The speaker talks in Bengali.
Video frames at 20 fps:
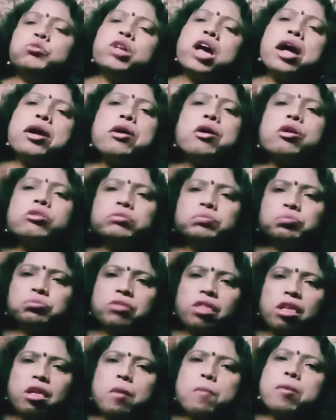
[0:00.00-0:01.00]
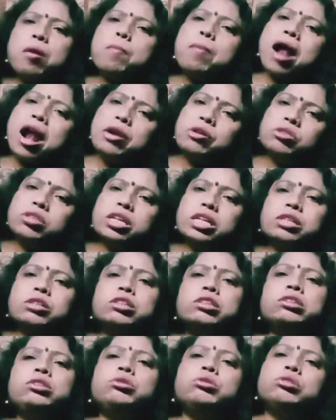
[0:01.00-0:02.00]
যাই হোক তোমরা ভালো থেকো
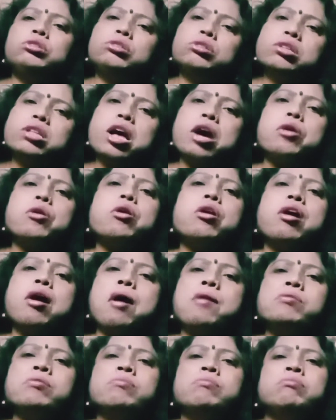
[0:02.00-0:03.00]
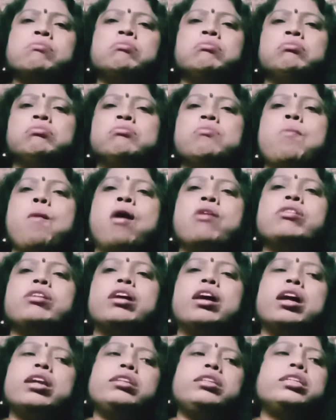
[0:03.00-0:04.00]
সুস্থ থেকো
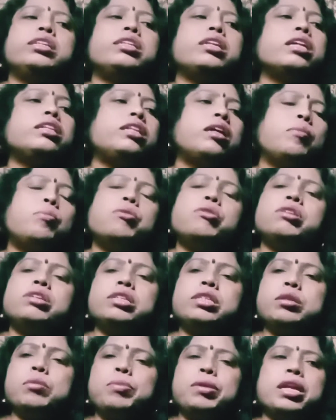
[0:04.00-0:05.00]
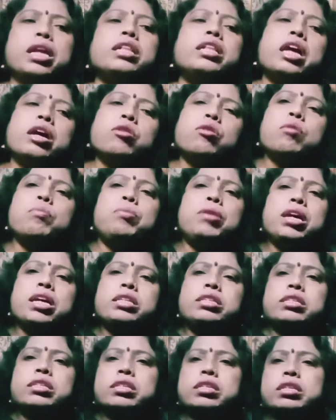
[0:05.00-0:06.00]
আর যেটা দেবো রেসিপিটা দেখো
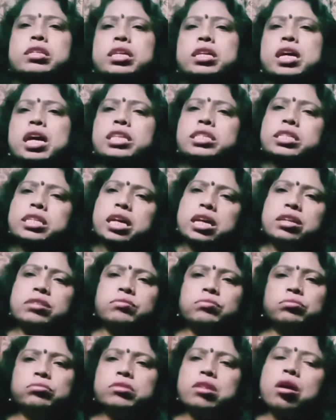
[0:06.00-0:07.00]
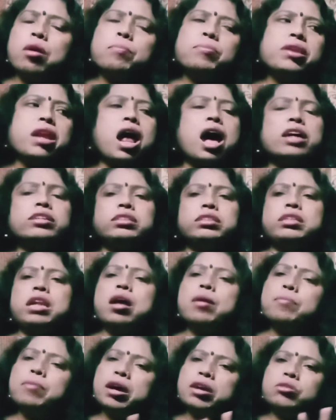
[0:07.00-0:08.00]
প্লিজ ঠিক আছে তো আমি
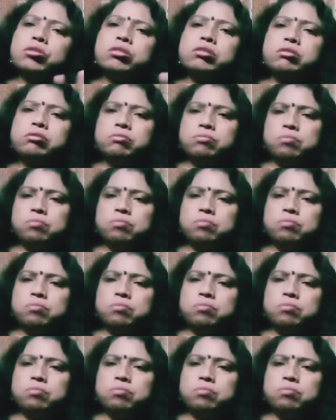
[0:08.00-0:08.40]
রাখছিলাম এখন